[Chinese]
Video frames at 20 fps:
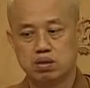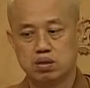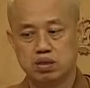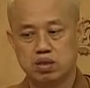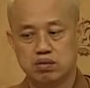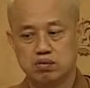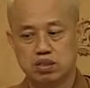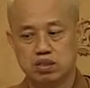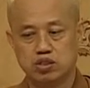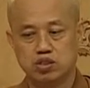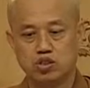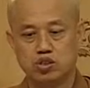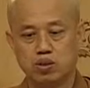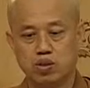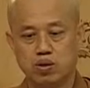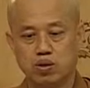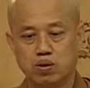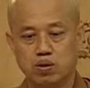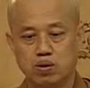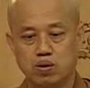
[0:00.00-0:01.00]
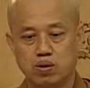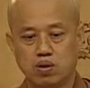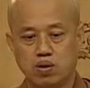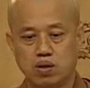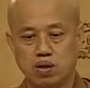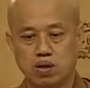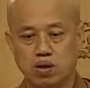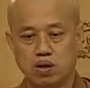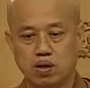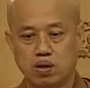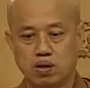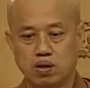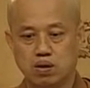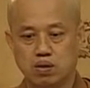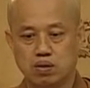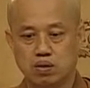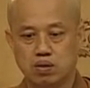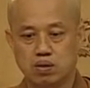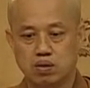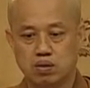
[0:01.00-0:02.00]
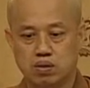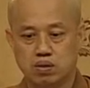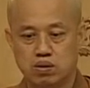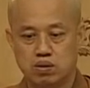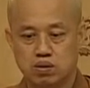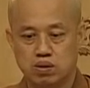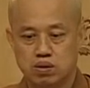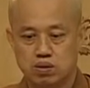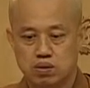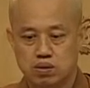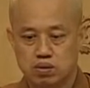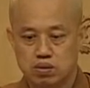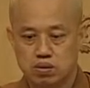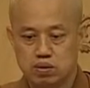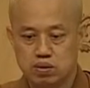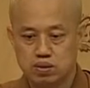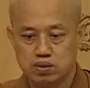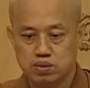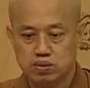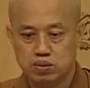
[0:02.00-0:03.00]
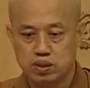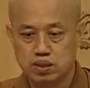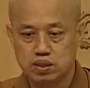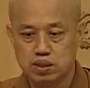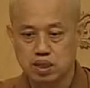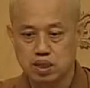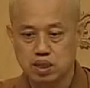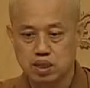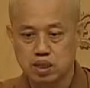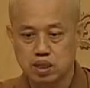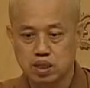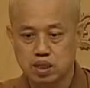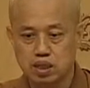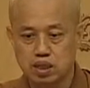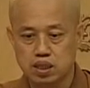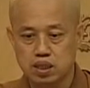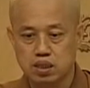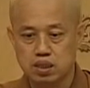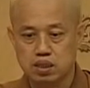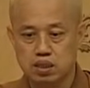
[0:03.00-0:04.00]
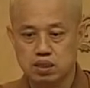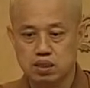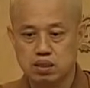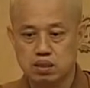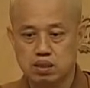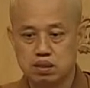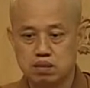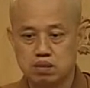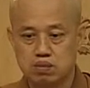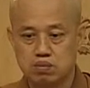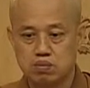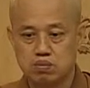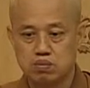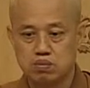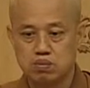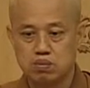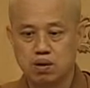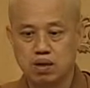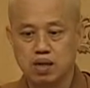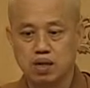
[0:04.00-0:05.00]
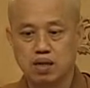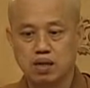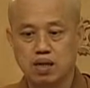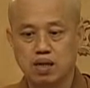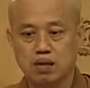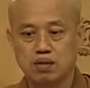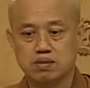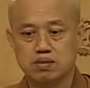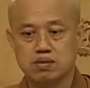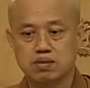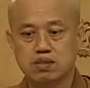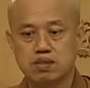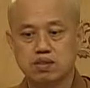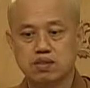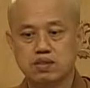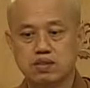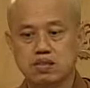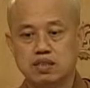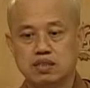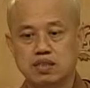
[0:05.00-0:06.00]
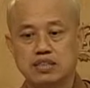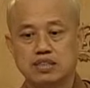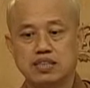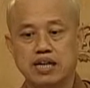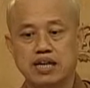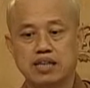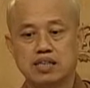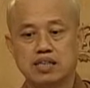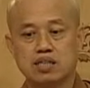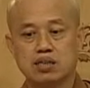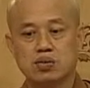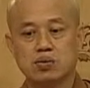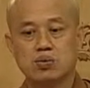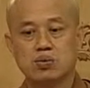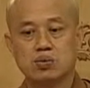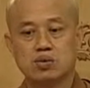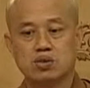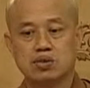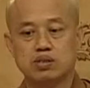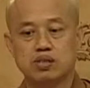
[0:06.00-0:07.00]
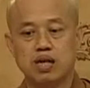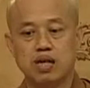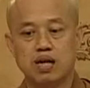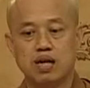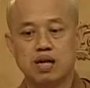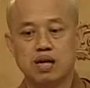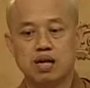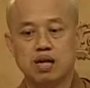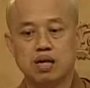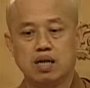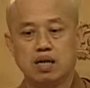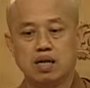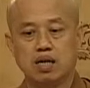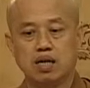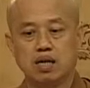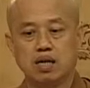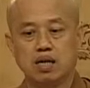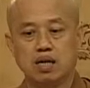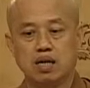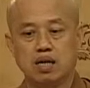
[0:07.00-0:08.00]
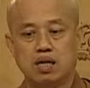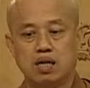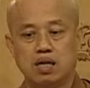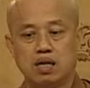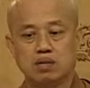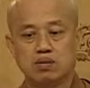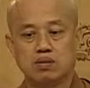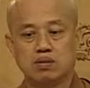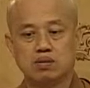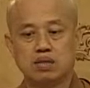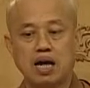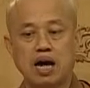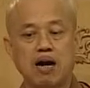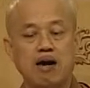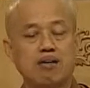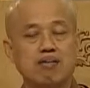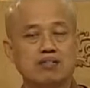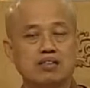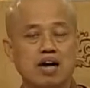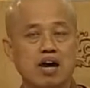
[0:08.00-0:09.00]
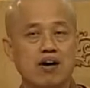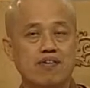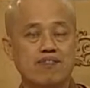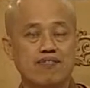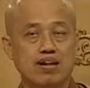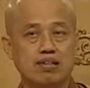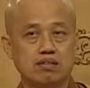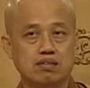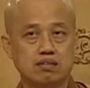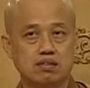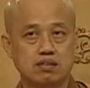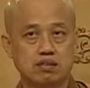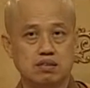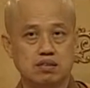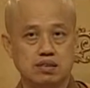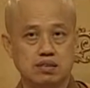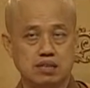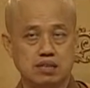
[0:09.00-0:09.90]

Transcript: 要色修啊。所以这个。广浩老师曾经讲一个故事啊，他说大当大安法师